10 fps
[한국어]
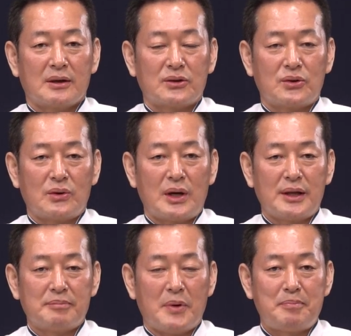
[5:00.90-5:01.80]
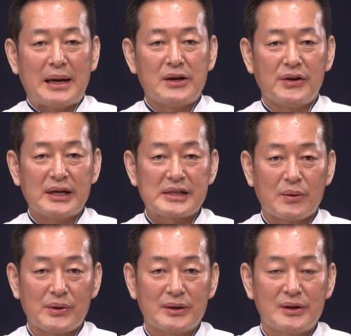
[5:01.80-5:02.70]
그동안 뭐 8년의
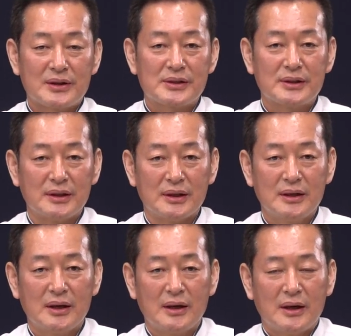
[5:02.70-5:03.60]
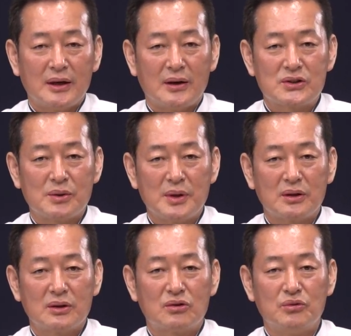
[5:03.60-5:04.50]
세월이 흘렀으니
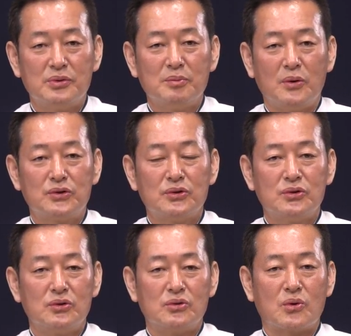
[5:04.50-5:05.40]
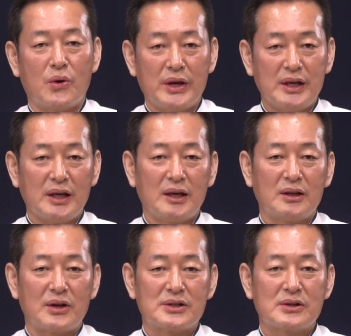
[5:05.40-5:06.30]
어쩌면 두 분 모두
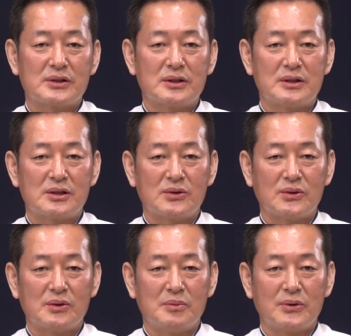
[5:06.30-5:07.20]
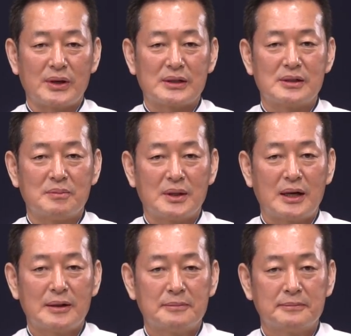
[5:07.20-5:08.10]
고인이 되셨을지도
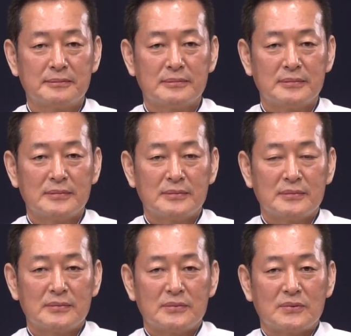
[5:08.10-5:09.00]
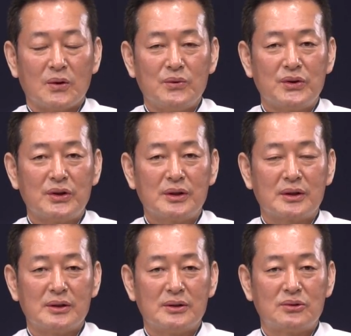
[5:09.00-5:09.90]
모르겠습니다.
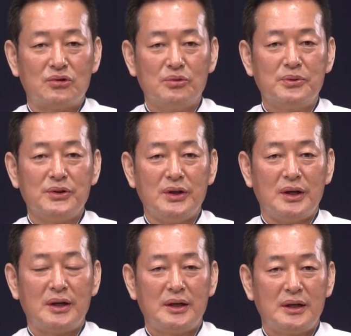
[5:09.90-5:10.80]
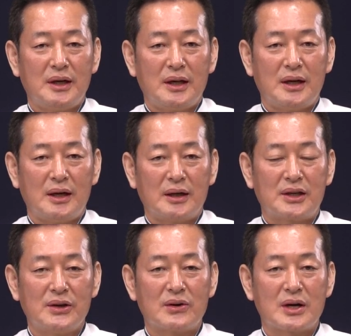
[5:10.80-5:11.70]
오늘은 그 두 분을 어,
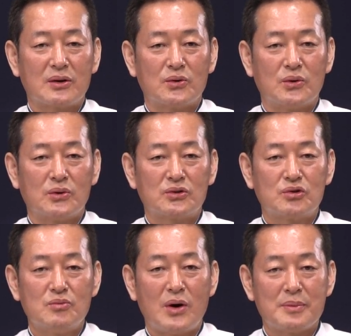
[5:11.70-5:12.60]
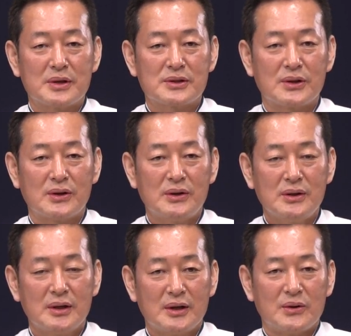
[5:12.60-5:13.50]
기억하고 추모하면서
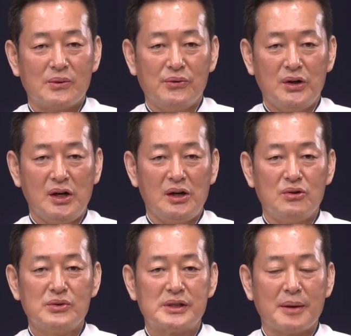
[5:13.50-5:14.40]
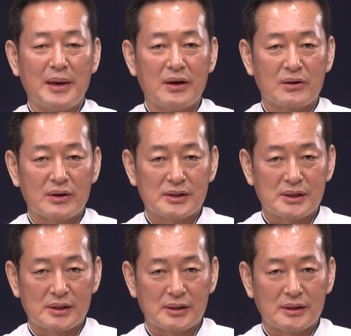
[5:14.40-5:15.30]
오늘 윤쌤의
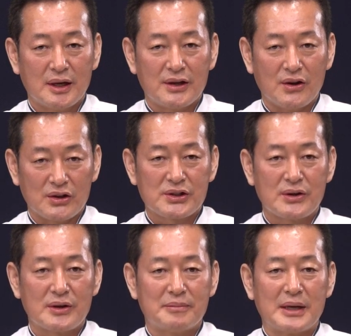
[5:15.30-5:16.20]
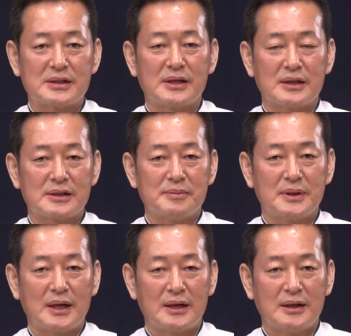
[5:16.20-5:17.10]
연건스 여기서
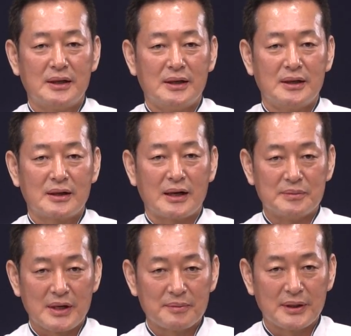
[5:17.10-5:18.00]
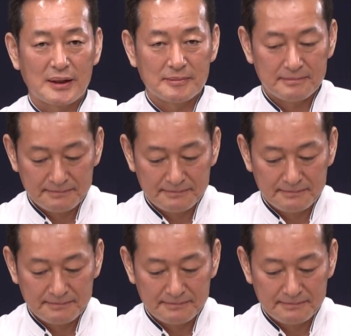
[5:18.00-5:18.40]
마치겠습니다. 감사합니다.